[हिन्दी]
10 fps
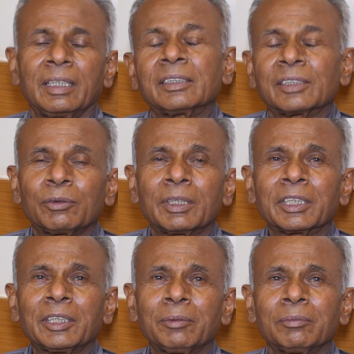ऐसा हुआ
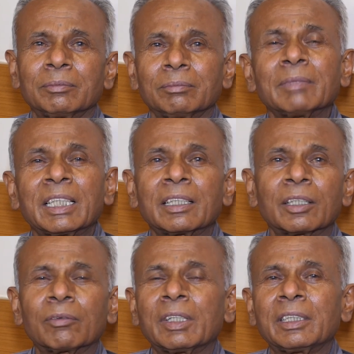कि मेरी
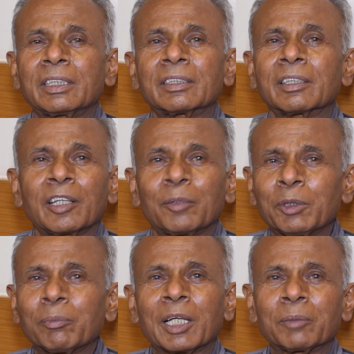घरवाली का नाम
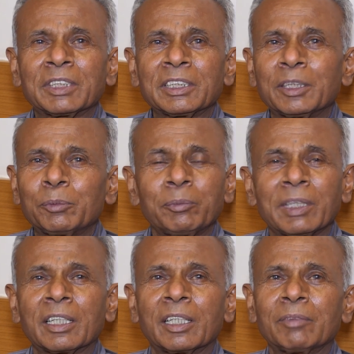है मानमती देवी
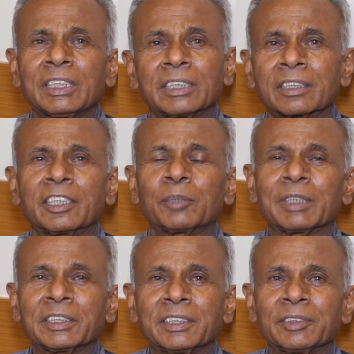मेरा नाम है जगनयन
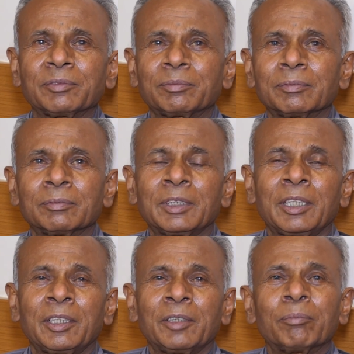मांझी
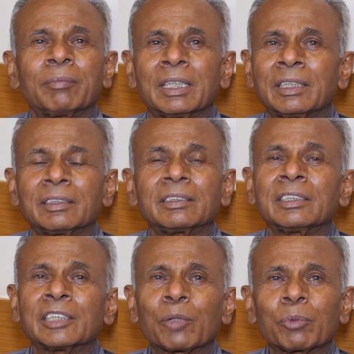मैं
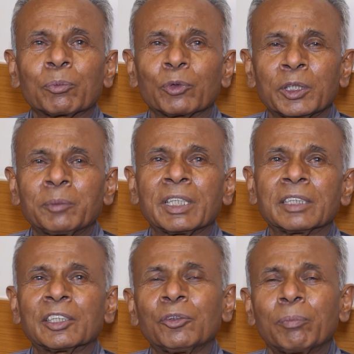इंदिरापुरम कॉलोनी में
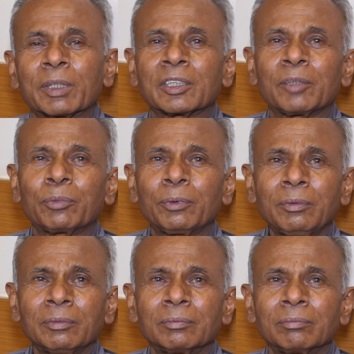रहता हूँ
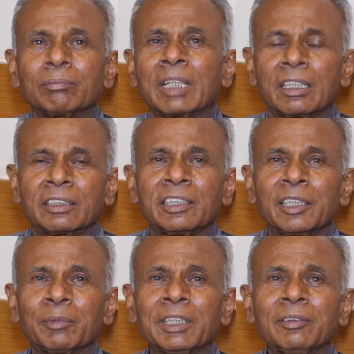प्रतापपुर मेरठ
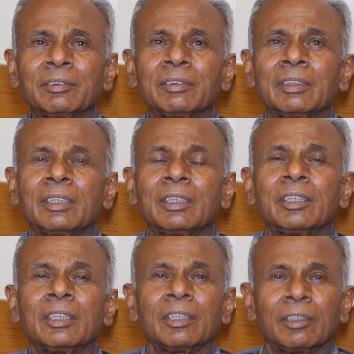ज़िले
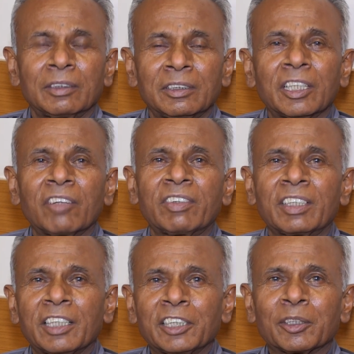में जल
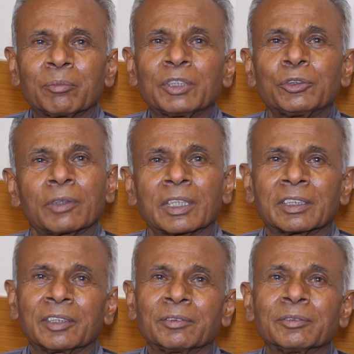फर्टिलाइज़र में जॉब
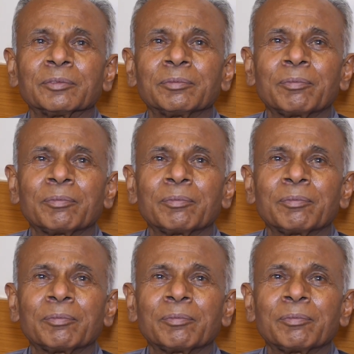करता हूँ